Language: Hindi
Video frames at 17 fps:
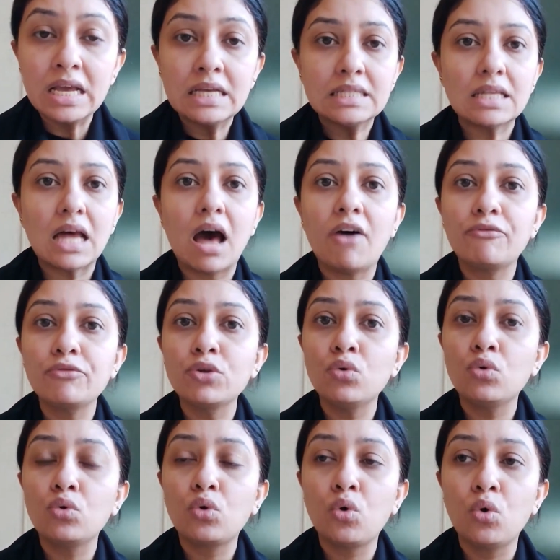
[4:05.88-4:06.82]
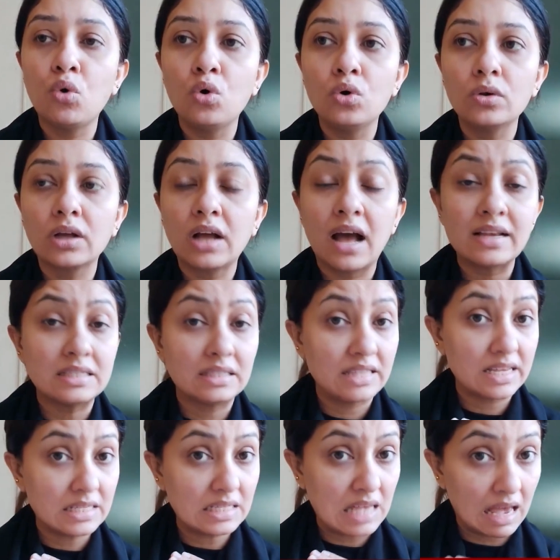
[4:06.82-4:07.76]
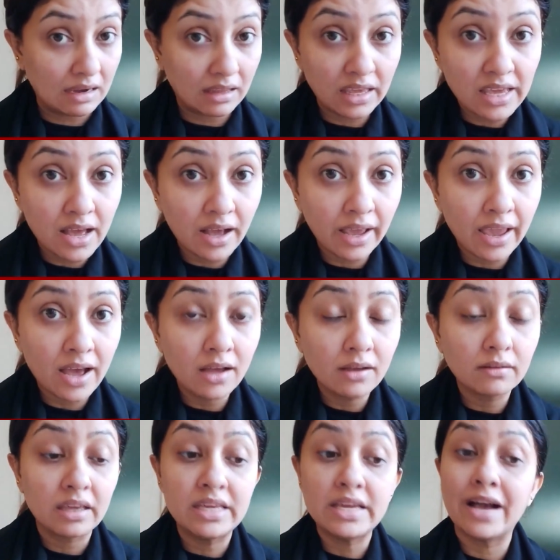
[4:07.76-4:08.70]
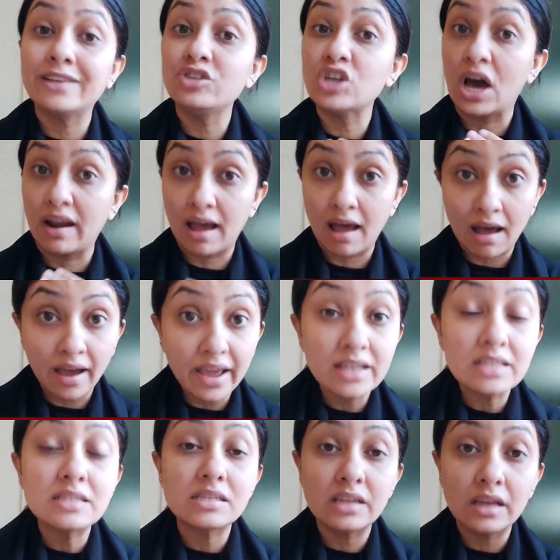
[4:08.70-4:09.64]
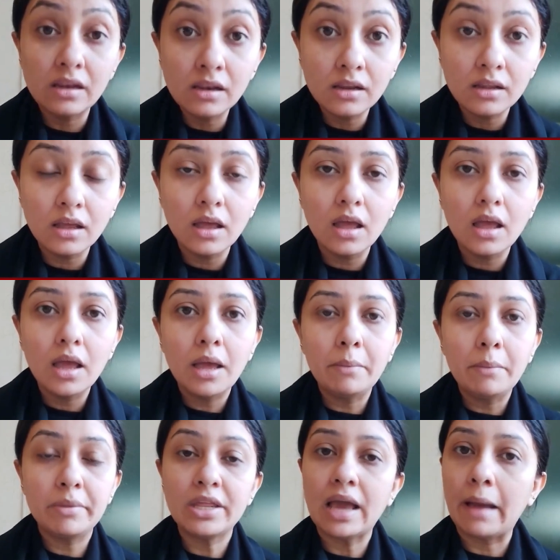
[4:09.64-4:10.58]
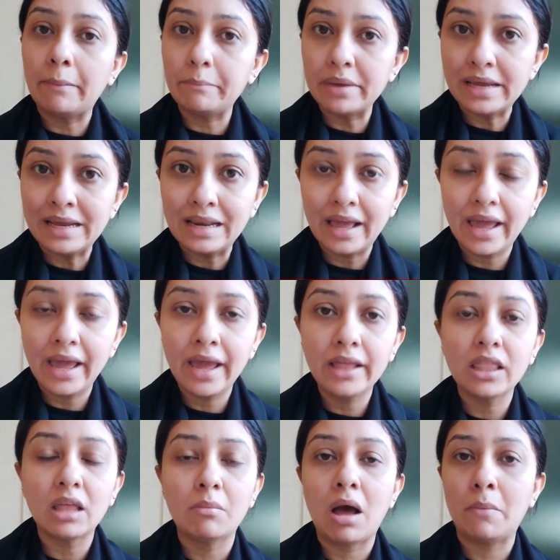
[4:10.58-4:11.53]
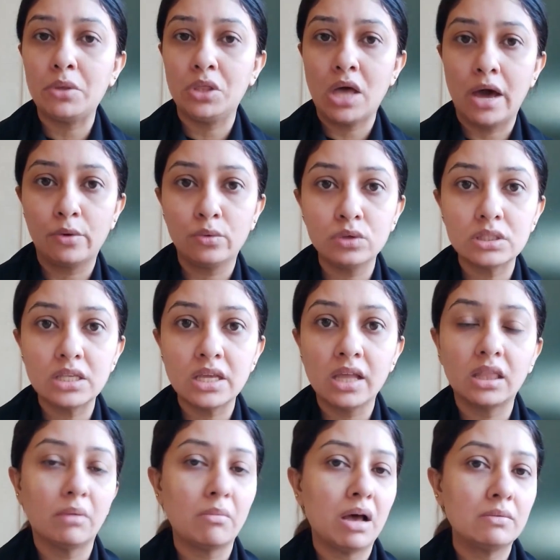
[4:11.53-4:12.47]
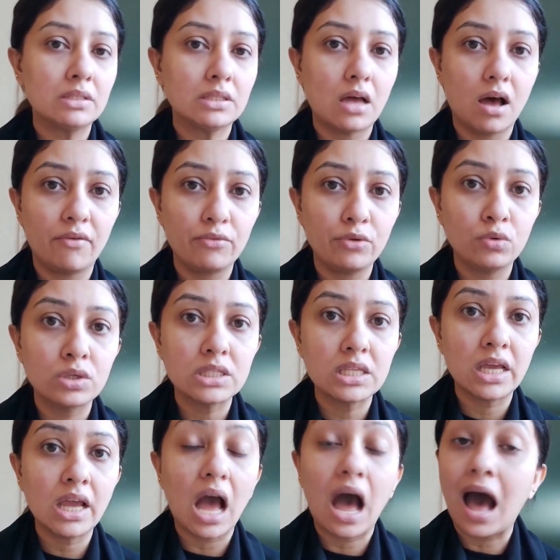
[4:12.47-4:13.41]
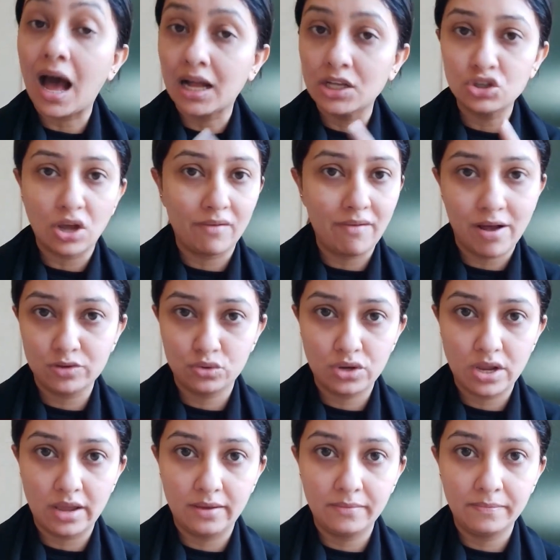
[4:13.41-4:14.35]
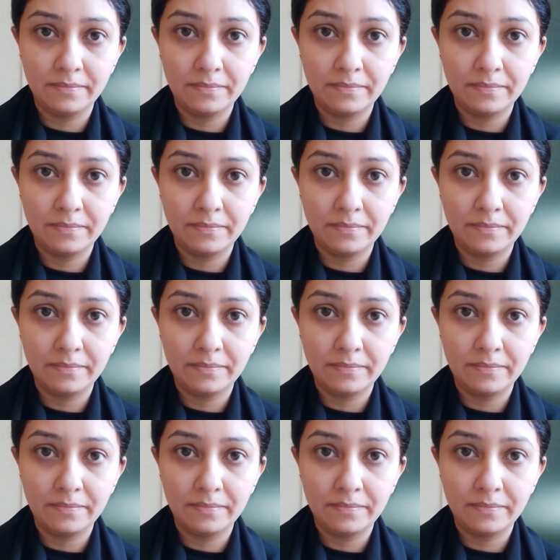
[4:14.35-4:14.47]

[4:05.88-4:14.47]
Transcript: सहाफ़ियों को का इस्तेसाल किया गया किया जा रहा है स्टिल मेरी अपील है तमाम इदारों से तमाम सहाफ़ियों से आज आवाज़ उठाएं